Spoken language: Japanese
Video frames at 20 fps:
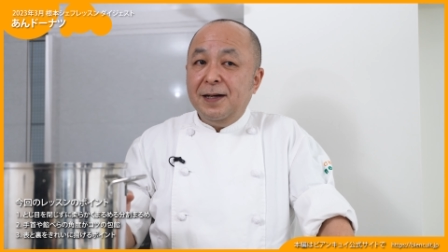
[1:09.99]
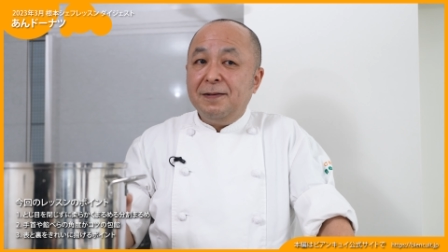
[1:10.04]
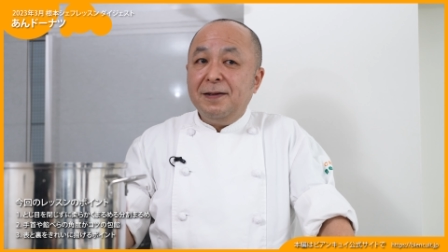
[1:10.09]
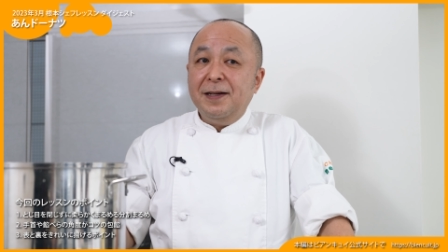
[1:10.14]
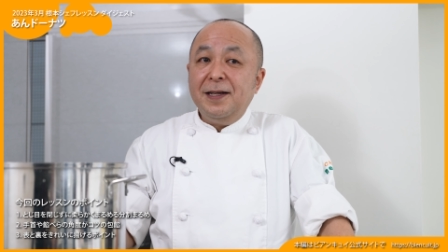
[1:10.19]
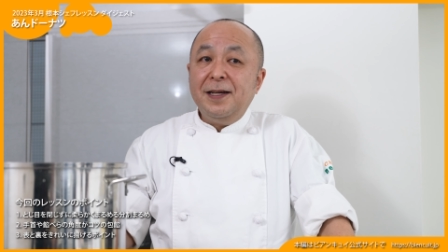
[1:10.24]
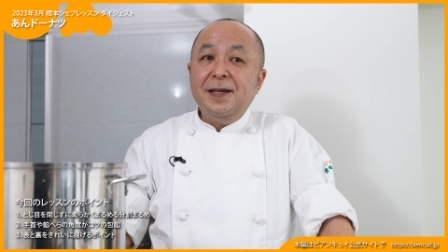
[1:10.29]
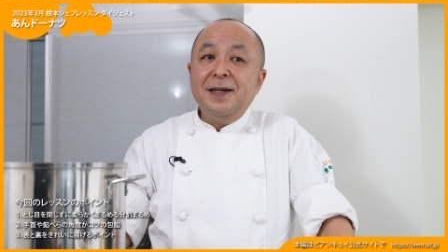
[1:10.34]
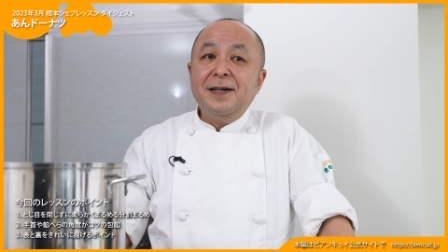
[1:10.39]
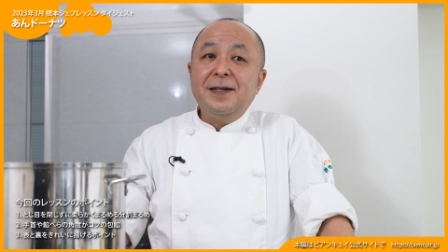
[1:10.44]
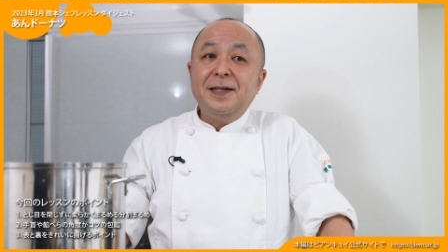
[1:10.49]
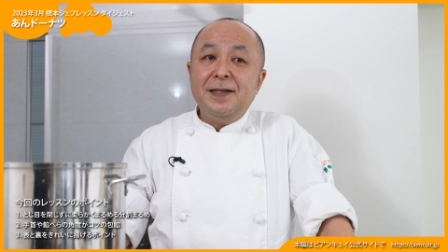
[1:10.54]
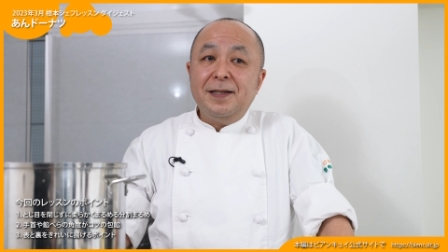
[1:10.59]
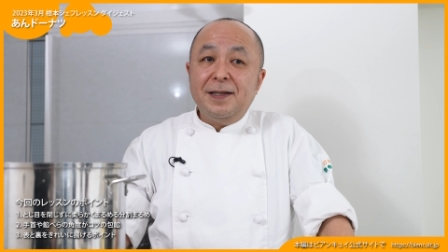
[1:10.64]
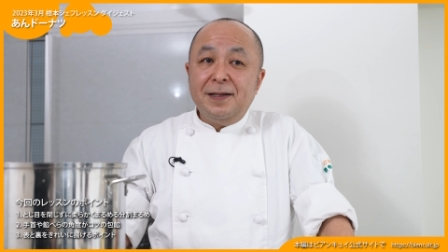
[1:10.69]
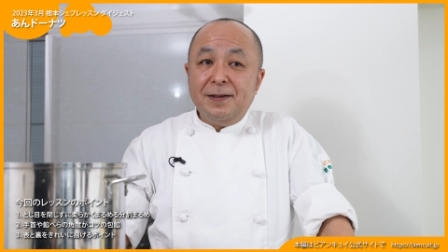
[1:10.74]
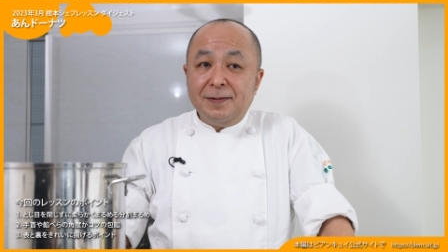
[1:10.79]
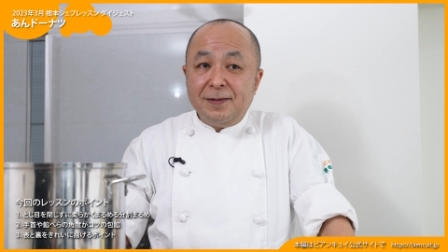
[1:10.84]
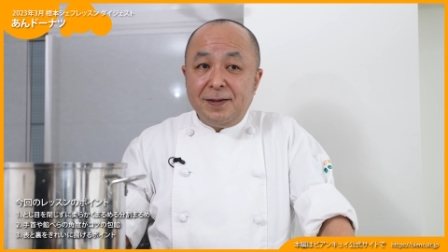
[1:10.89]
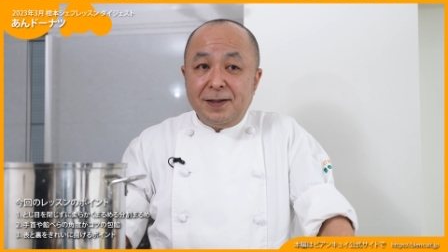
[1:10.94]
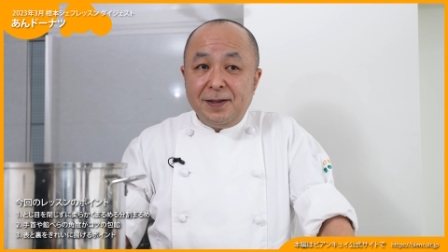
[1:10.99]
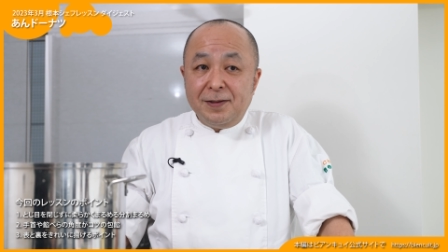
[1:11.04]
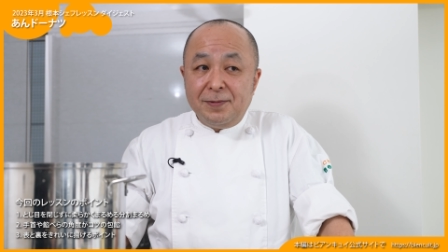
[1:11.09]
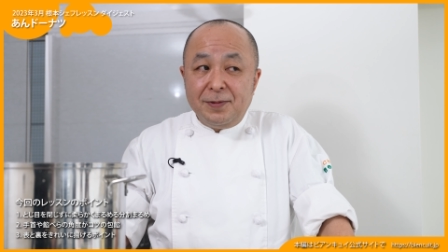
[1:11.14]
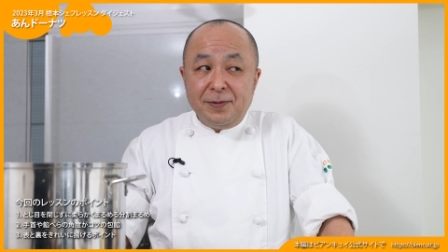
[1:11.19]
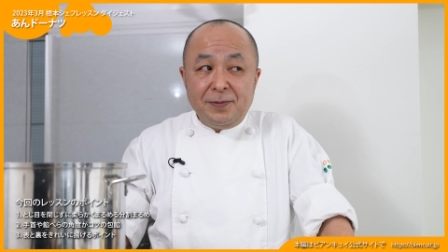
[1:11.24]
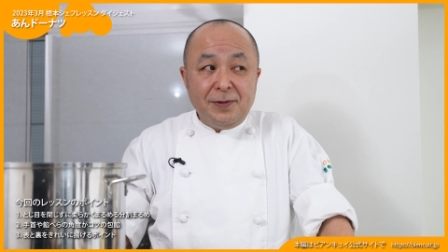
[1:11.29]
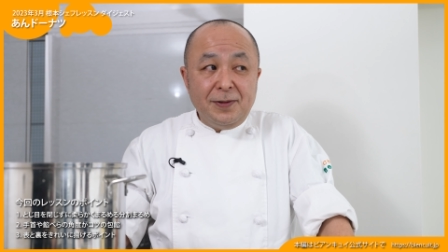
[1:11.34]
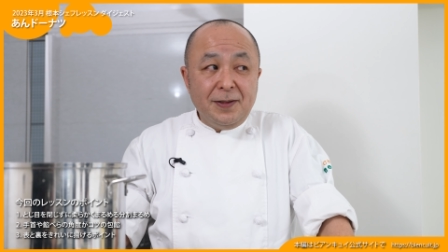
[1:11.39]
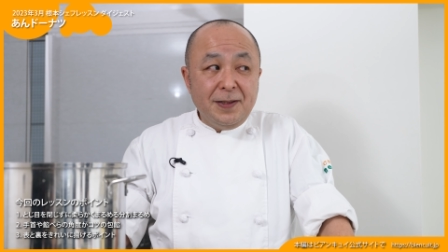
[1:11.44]
力が入ってるっていう
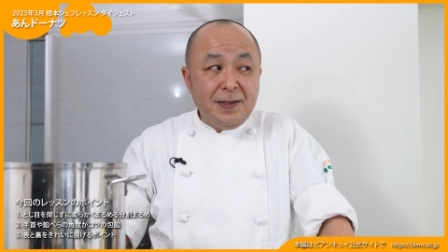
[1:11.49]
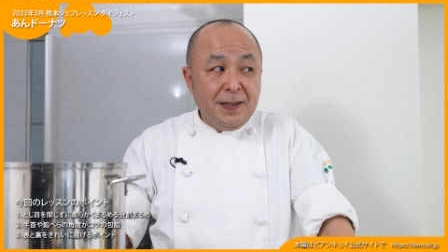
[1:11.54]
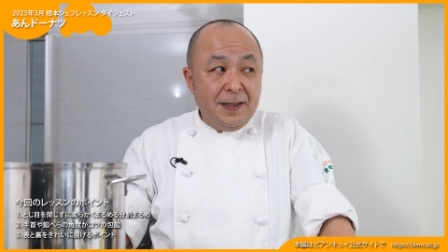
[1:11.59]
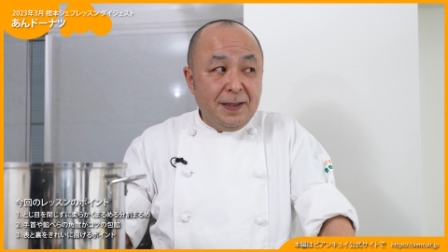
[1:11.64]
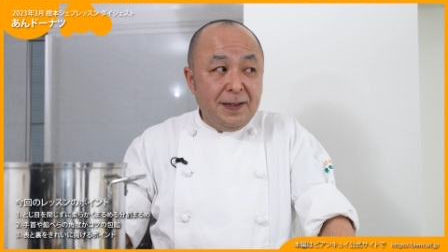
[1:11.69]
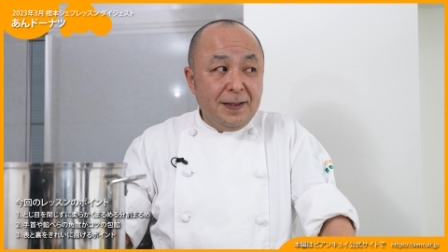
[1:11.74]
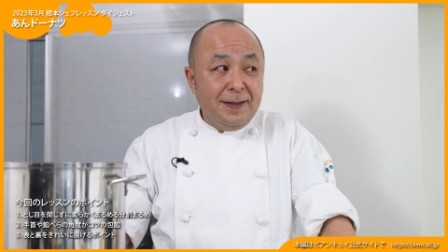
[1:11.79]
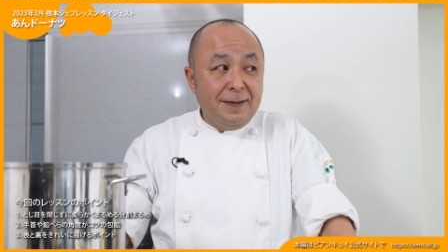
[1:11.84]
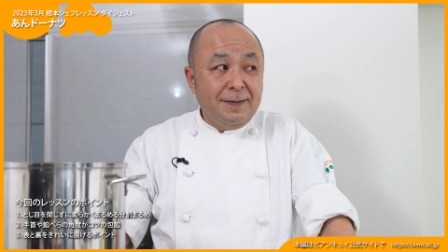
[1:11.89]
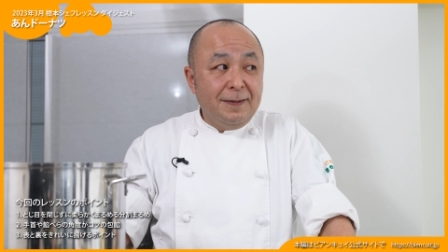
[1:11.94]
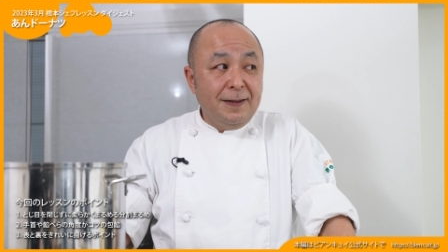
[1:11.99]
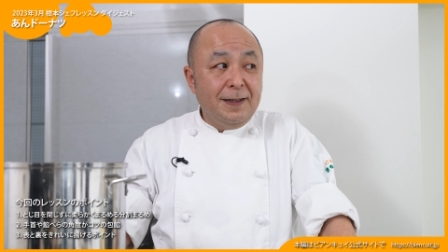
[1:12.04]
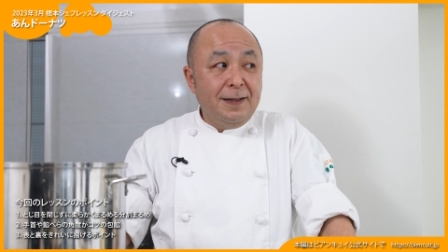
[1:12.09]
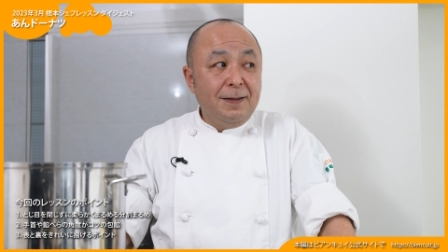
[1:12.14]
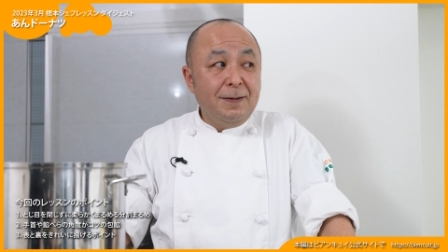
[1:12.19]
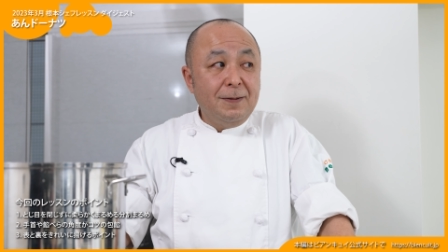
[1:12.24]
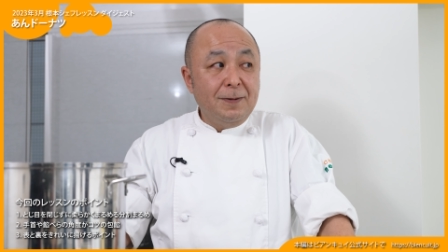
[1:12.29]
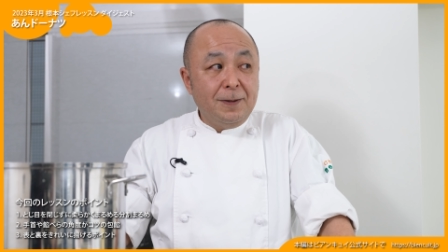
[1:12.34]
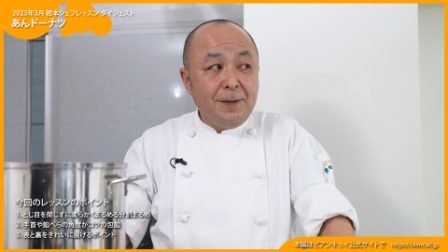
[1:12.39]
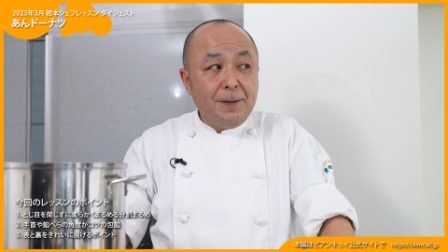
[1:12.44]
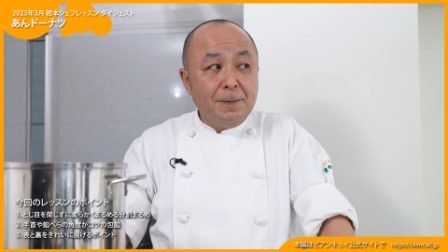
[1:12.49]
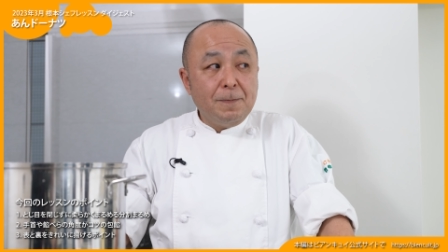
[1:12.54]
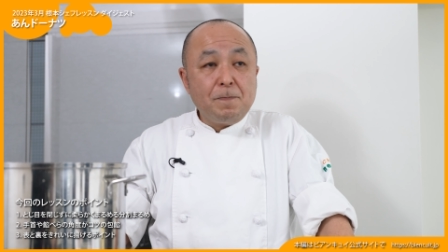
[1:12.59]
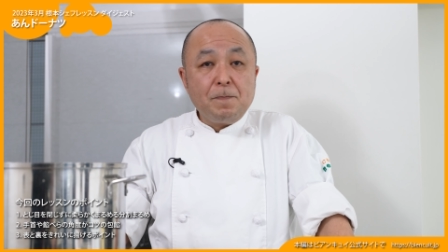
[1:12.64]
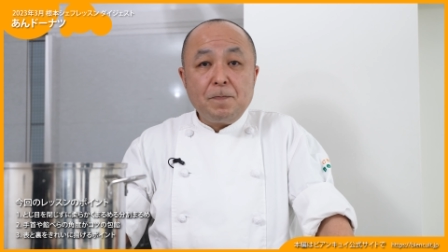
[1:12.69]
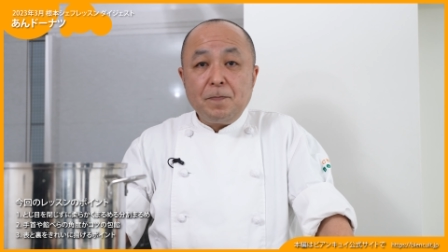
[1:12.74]
部分ですね。薄力と